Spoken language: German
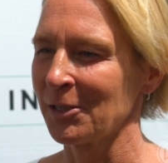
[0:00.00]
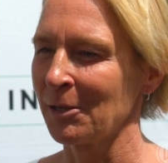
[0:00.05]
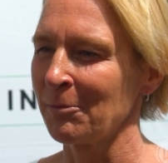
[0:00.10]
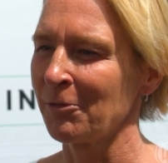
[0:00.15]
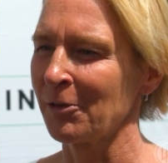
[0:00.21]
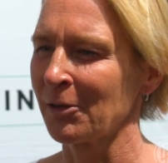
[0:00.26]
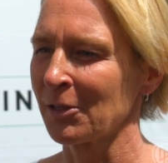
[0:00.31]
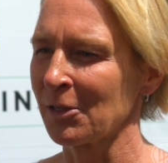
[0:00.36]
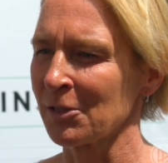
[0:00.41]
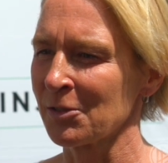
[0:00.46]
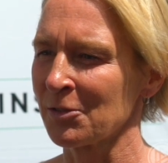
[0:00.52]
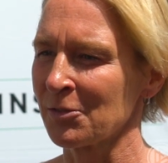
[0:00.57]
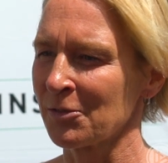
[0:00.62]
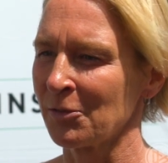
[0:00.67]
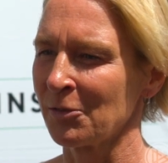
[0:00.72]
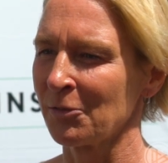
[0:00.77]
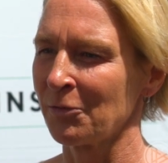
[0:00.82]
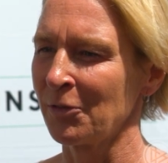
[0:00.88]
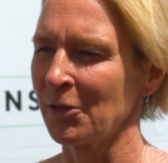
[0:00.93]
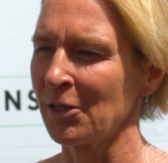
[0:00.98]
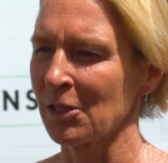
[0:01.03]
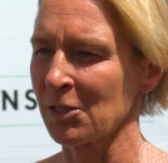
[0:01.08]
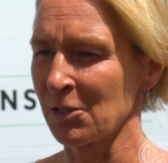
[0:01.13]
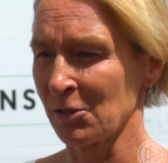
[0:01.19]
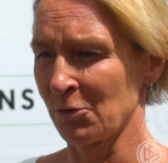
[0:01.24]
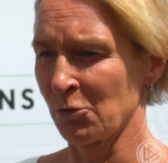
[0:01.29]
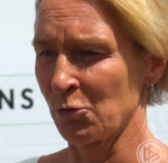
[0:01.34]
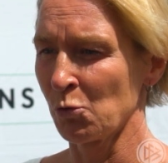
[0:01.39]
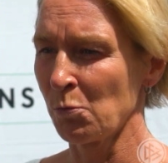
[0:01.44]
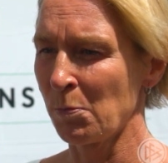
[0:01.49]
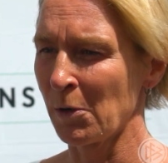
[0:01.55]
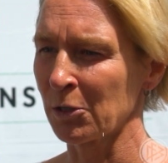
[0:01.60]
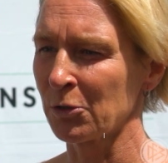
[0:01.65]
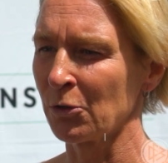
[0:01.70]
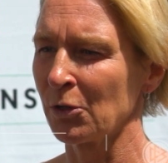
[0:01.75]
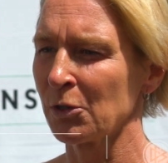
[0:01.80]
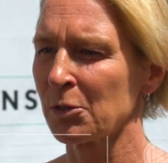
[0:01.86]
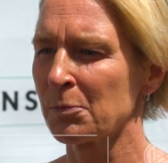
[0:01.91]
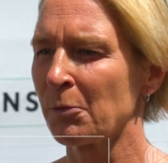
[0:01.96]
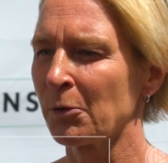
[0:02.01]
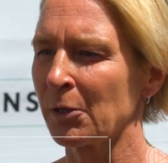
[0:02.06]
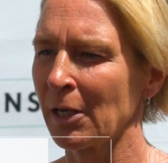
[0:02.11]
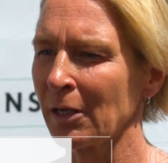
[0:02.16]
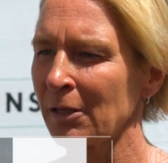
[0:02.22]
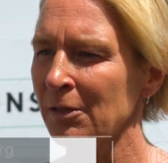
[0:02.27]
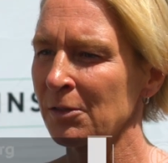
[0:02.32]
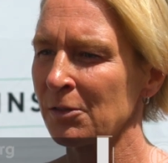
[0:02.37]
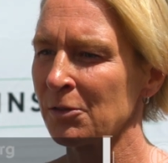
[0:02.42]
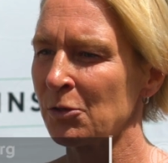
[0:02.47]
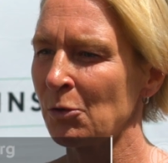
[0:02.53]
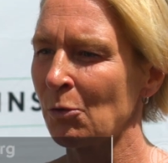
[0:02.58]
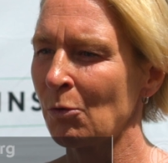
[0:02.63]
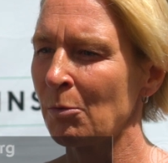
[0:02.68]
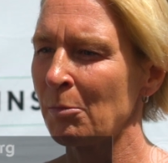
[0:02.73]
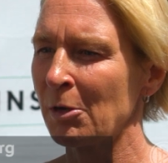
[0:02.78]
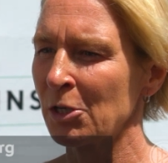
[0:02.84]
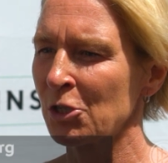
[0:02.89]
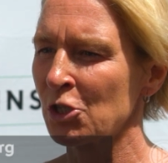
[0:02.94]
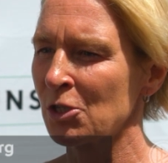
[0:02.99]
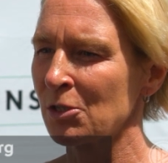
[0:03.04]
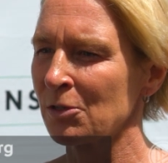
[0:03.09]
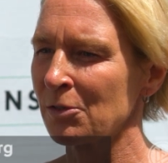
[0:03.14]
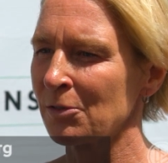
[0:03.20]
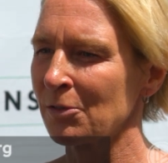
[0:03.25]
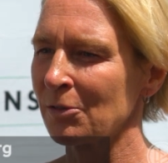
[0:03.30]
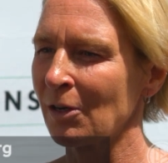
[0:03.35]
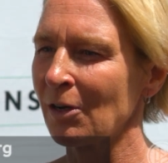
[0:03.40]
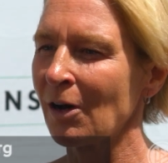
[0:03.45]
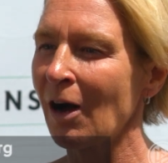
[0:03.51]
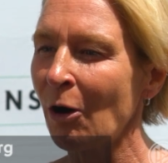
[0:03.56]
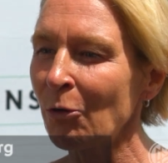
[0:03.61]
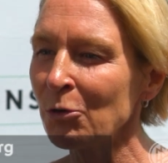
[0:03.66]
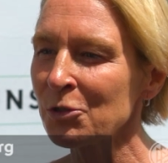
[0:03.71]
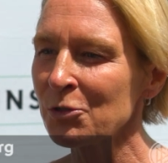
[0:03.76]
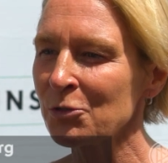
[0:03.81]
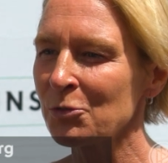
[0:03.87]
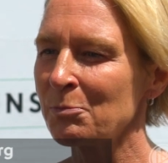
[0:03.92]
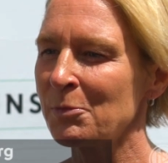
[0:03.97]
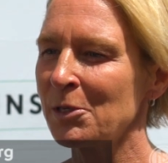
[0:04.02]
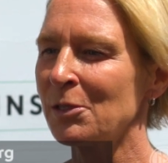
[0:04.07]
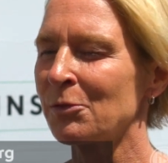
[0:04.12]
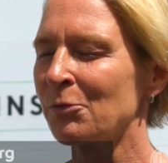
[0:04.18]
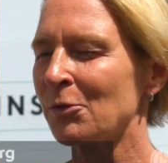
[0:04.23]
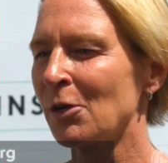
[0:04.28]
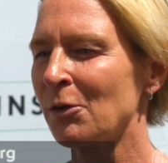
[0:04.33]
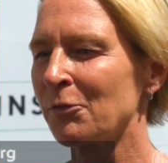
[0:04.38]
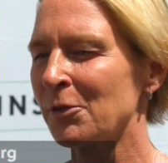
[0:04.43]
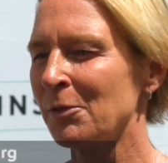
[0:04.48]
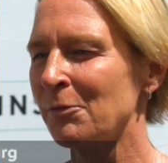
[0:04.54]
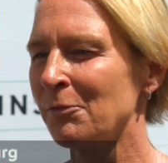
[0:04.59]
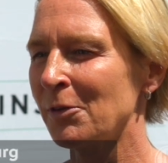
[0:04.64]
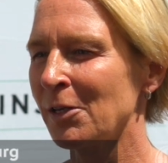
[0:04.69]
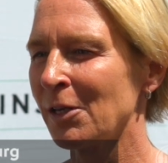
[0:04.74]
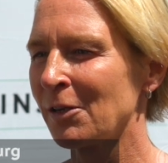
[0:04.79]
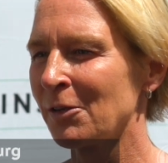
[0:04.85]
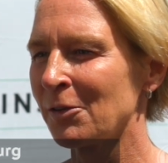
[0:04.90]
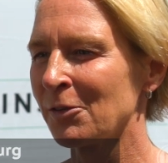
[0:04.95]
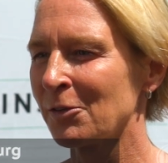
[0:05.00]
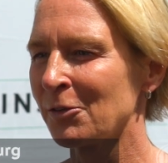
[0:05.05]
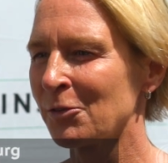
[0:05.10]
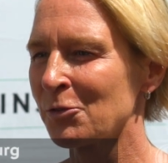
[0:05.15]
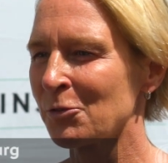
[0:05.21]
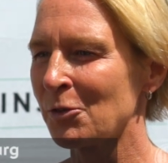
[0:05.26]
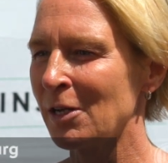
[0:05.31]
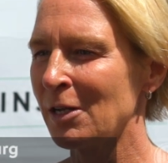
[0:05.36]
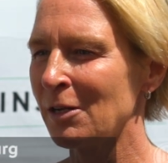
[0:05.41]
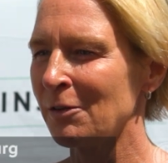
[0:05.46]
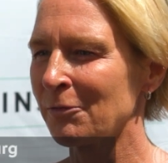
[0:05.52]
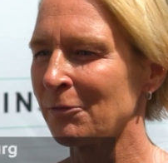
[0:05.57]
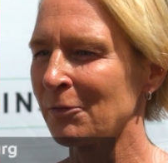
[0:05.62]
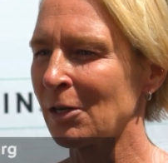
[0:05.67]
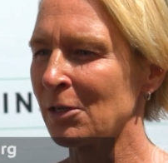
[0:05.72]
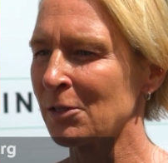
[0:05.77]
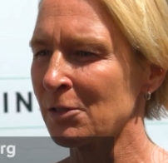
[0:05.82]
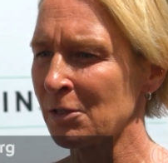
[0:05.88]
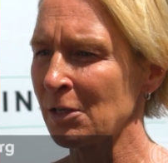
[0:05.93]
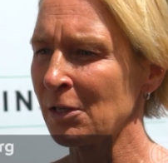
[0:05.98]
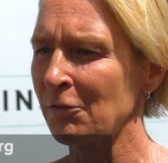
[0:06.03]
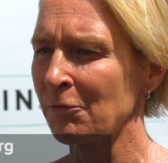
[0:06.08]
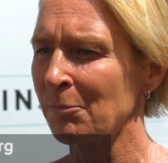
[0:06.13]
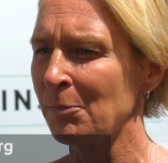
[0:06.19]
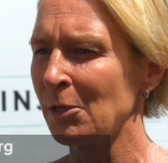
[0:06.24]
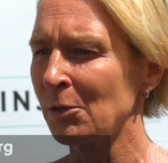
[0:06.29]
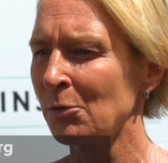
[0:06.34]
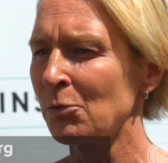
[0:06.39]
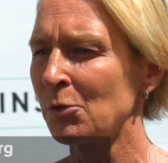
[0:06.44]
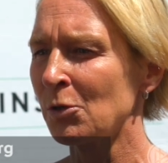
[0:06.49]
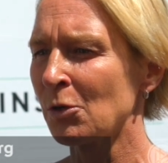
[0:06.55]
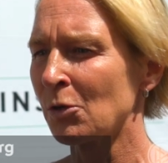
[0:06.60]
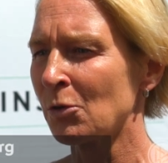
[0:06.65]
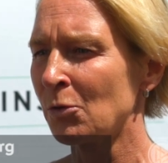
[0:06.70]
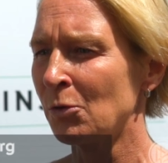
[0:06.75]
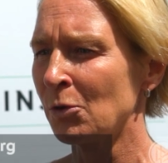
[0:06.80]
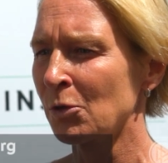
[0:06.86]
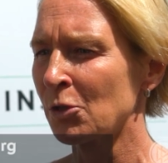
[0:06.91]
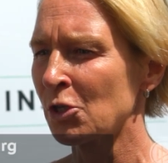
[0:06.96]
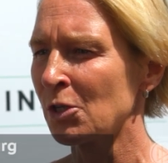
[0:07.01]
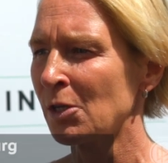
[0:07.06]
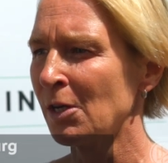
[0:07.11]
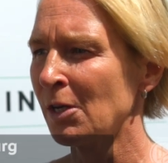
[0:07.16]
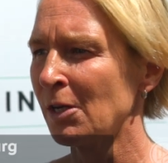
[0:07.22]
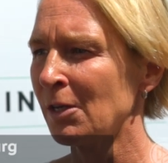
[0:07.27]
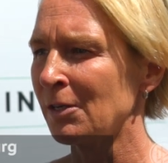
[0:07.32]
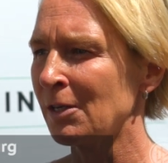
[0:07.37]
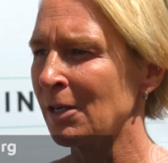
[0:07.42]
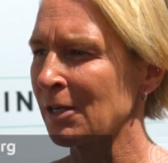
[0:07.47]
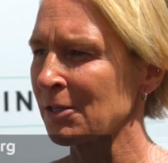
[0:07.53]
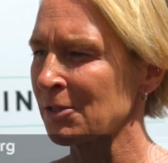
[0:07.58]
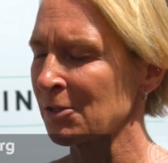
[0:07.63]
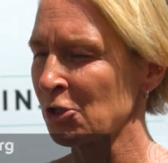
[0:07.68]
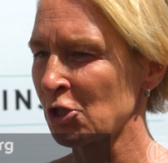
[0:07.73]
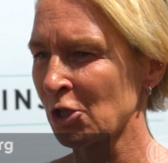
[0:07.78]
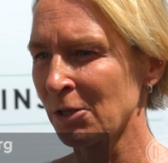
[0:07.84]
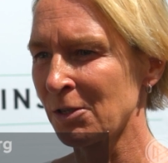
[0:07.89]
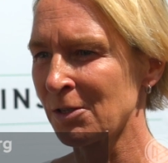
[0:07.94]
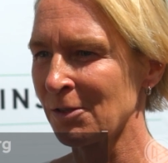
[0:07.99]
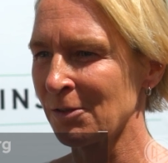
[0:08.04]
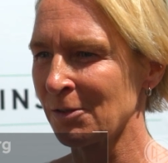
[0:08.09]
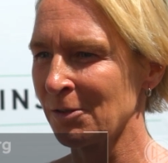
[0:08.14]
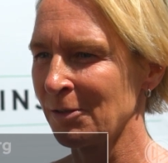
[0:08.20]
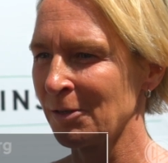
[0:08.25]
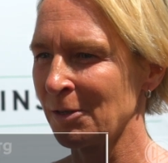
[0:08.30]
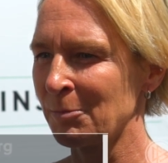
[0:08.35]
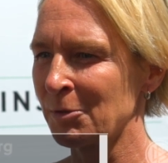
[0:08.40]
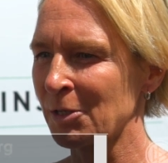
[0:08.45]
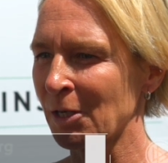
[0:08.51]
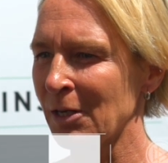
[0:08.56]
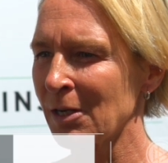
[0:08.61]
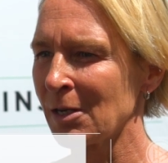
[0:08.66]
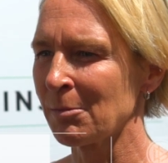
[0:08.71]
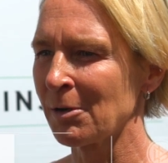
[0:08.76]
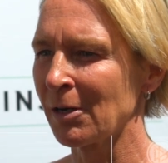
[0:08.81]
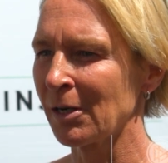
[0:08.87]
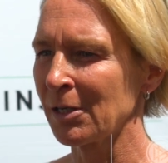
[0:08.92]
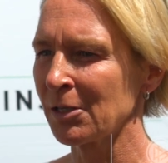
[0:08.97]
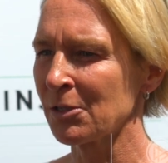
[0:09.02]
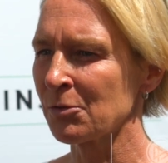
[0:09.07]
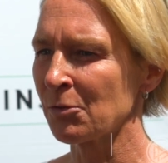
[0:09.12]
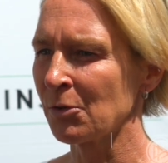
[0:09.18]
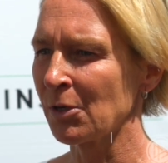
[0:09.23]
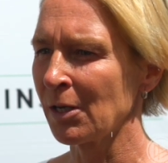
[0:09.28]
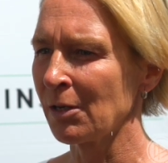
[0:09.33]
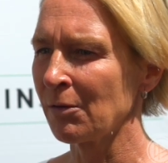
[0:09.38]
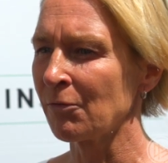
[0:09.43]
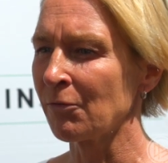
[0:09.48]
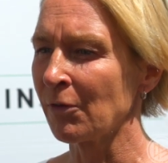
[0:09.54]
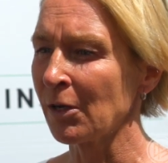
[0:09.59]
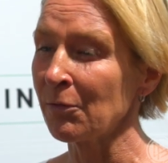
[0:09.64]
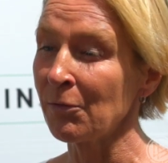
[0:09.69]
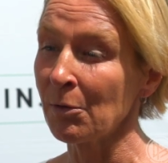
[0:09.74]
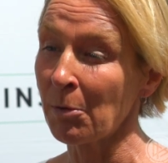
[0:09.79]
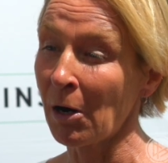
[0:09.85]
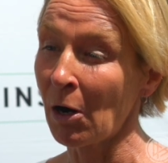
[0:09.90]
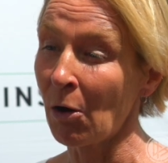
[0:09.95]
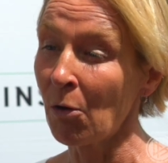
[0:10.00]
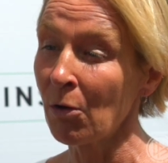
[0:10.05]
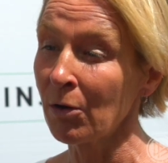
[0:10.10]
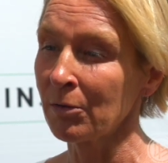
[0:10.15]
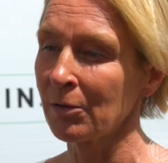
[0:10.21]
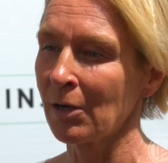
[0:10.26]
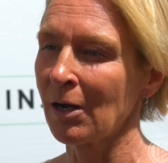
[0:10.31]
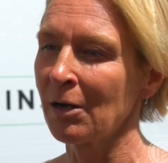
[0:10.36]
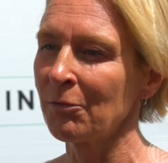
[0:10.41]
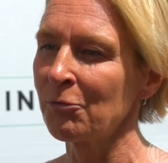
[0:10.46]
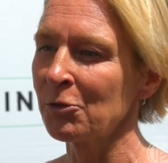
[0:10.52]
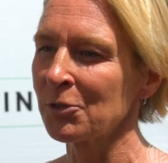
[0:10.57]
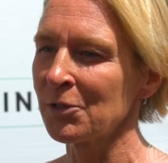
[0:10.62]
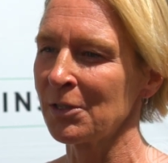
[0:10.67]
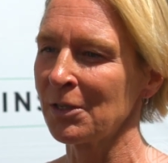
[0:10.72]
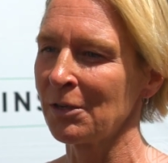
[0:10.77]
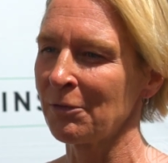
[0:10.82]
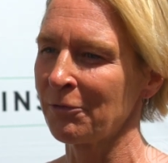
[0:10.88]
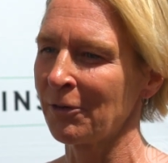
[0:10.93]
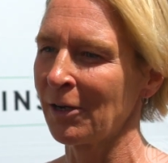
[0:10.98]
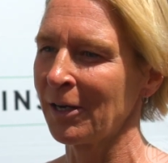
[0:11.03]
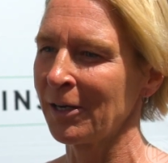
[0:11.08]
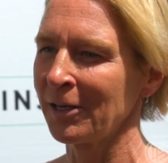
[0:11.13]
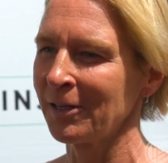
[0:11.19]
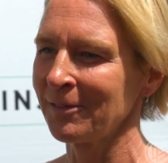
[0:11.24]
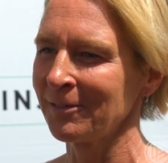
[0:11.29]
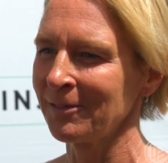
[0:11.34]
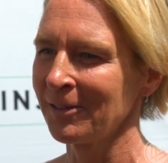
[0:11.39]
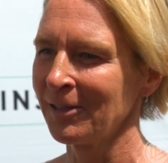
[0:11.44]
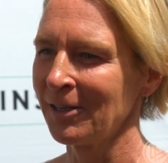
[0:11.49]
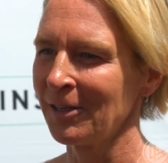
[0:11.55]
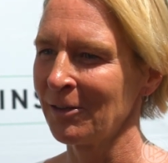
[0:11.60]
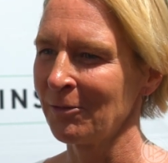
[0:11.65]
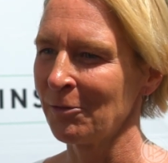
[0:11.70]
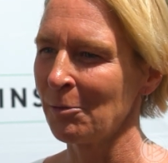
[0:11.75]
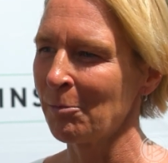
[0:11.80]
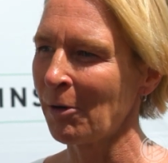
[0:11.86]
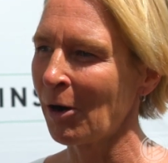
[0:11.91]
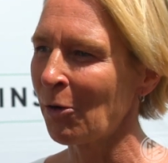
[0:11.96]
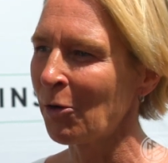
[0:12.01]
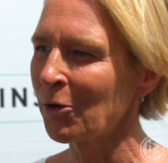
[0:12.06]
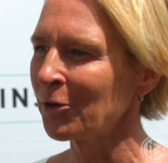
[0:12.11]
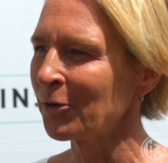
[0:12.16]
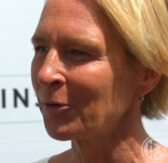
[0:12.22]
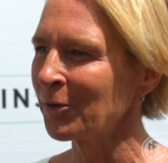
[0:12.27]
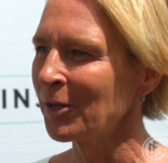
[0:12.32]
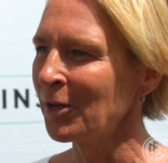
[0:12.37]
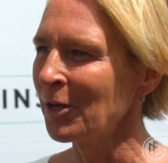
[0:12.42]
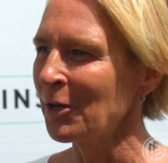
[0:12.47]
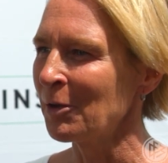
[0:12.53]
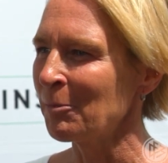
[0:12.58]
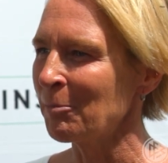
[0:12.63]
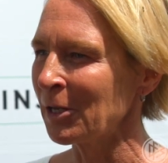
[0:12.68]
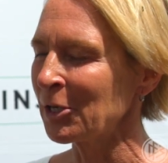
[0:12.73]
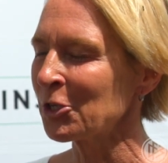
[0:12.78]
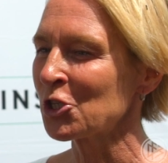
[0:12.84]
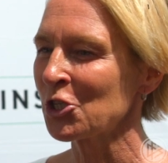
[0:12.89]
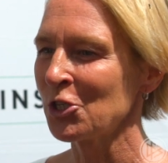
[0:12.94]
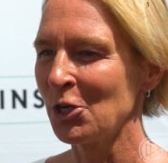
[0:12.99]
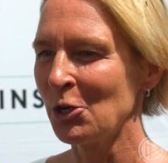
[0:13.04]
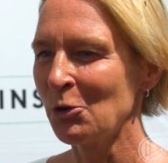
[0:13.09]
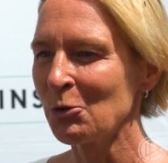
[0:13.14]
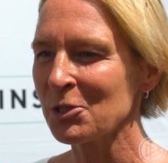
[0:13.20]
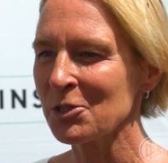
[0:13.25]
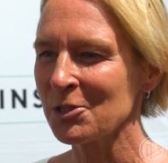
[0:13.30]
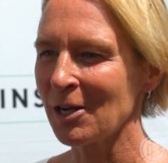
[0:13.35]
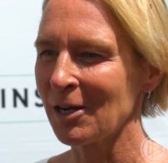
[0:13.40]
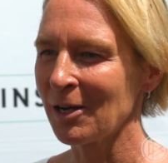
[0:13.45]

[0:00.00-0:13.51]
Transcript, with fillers: ich einfach das äh, finde, dass es ein super tolles Projekt ist, junge Menschen auszubilden oder auf den Weg äh, zu helfen, als DFB Junior Coach die ersten Schritte im Trainerbereich zu gehen, weil wir brauchen Nachwuchs in den Vereinen. Wir brauchen Menschen, die Lust